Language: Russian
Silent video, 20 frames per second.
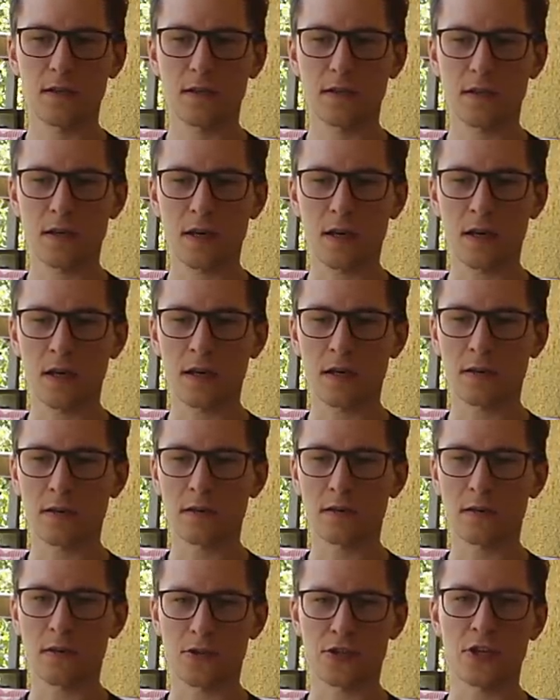я,
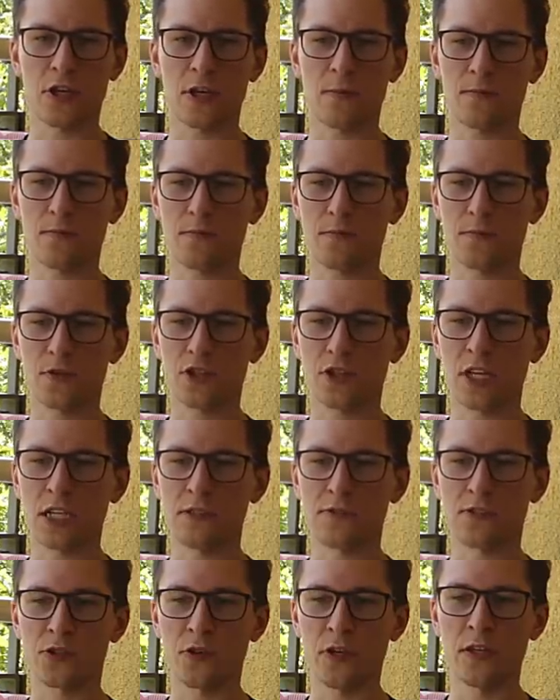короче, я
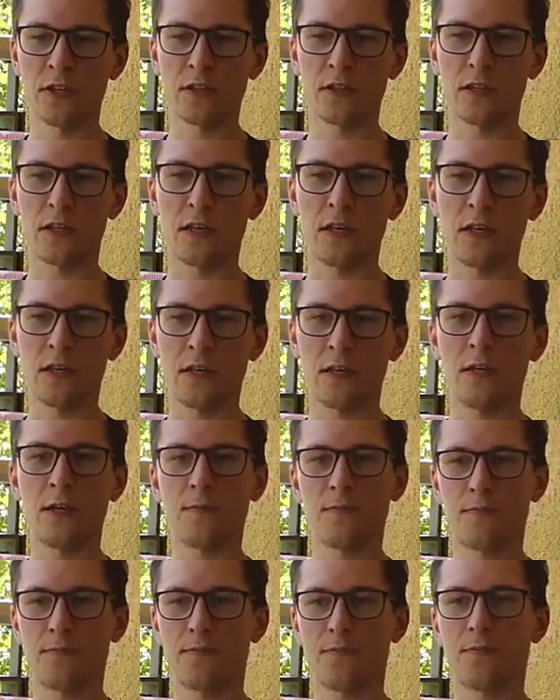читал все это, и
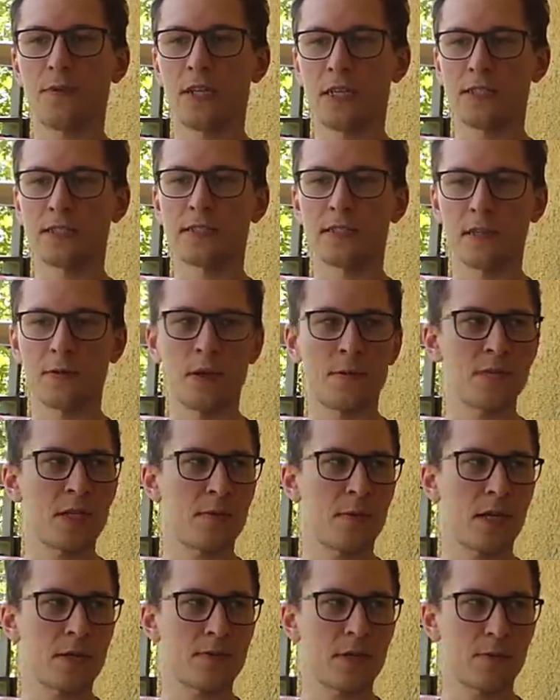я пытался как бы
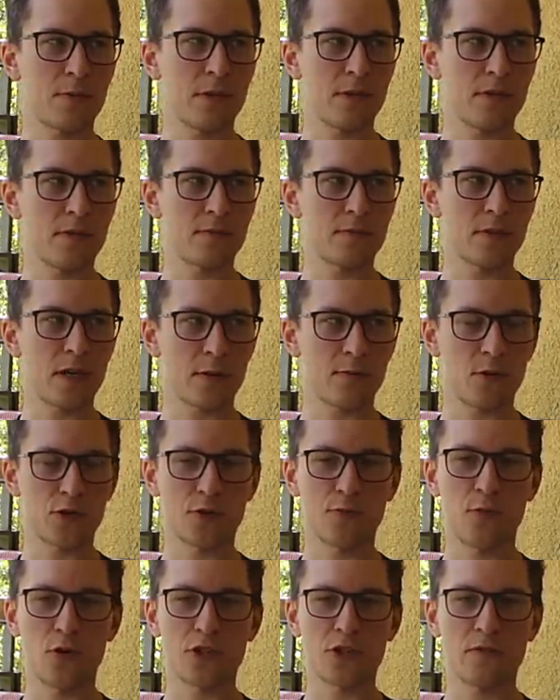абсорбировать как
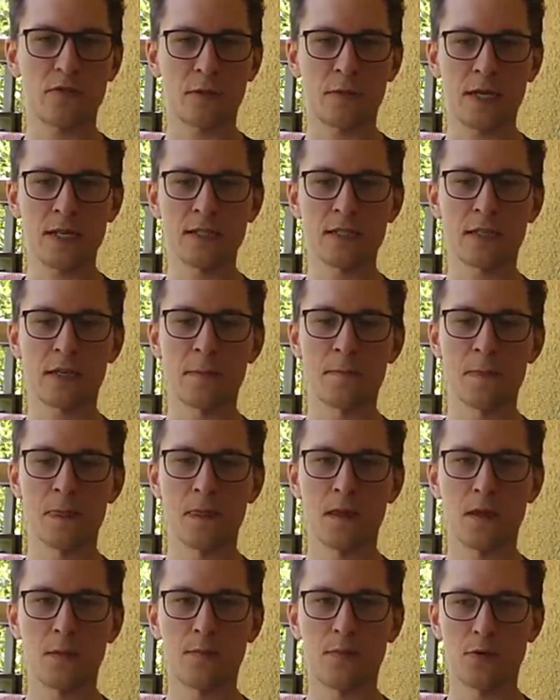можно больше информации,
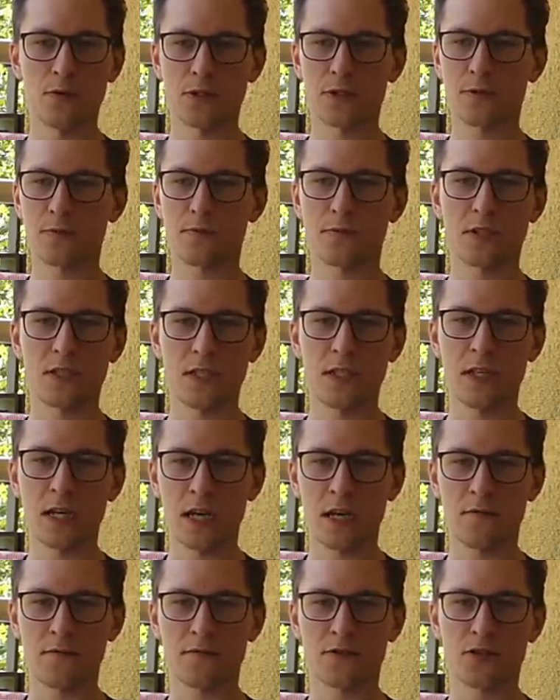плюс
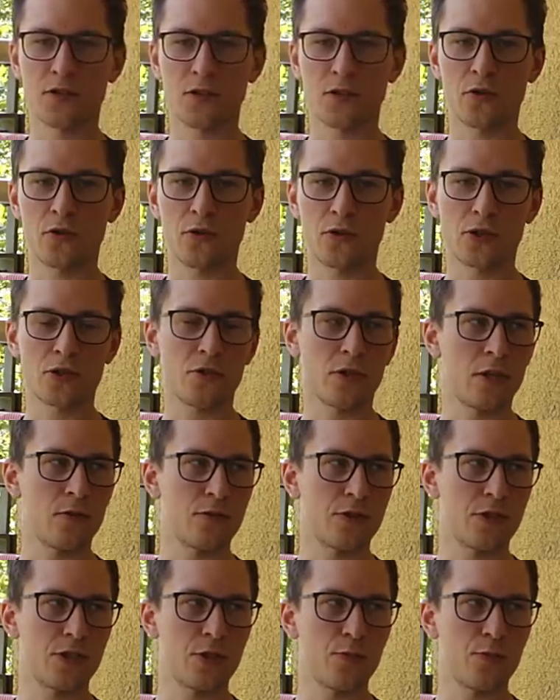соединяя все то, что я науч...